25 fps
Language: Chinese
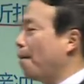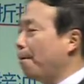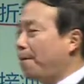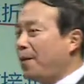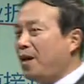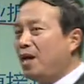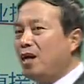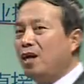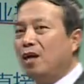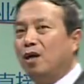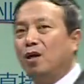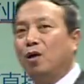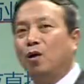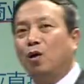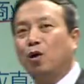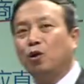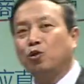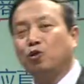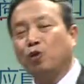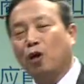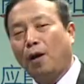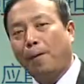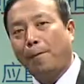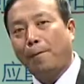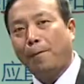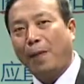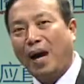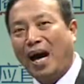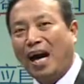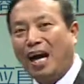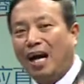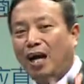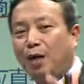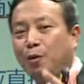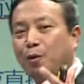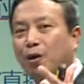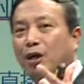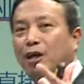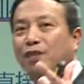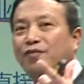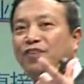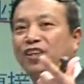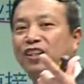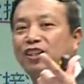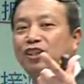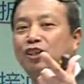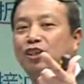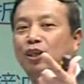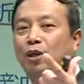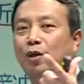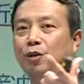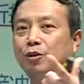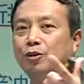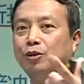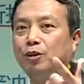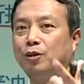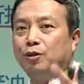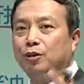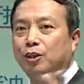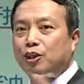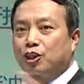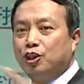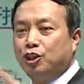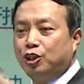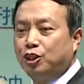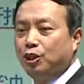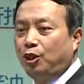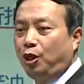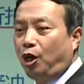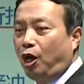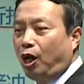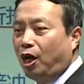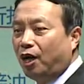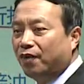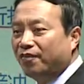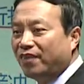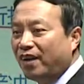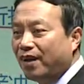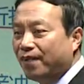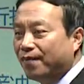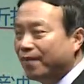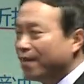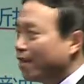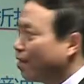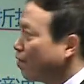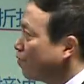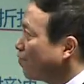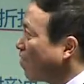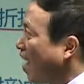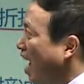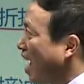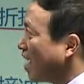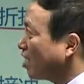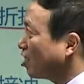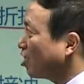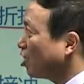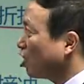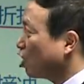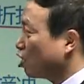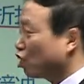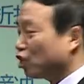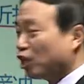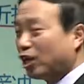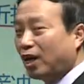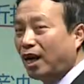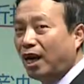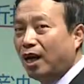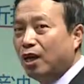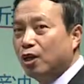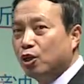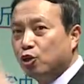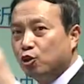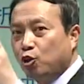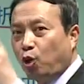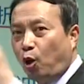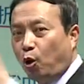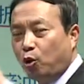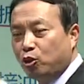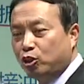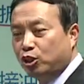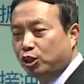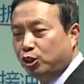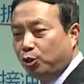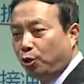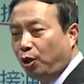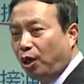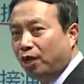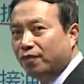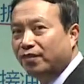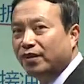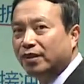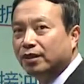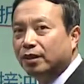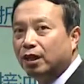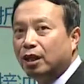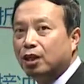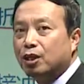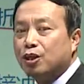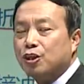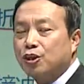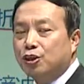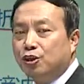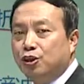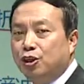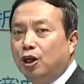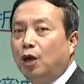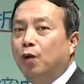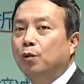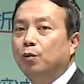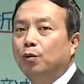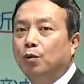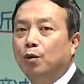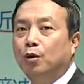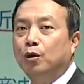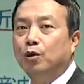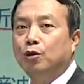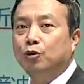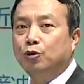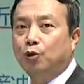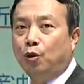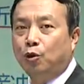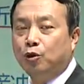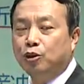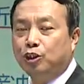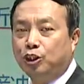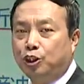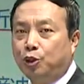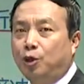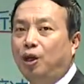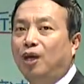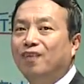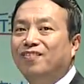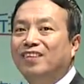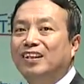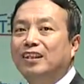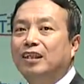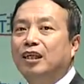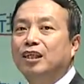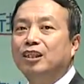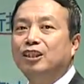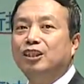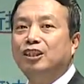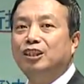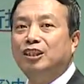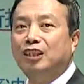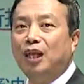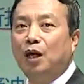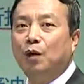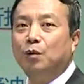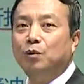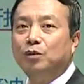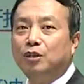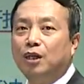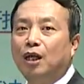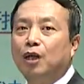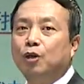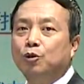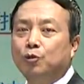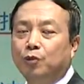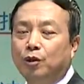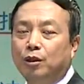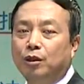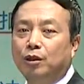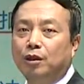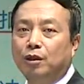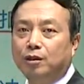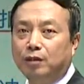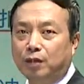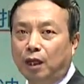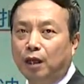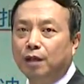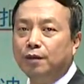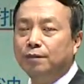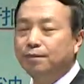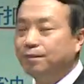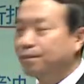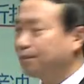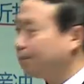比如说八月份销售的，十月份发生的折让，冲十月份的收入，冲十月份的销项税额等。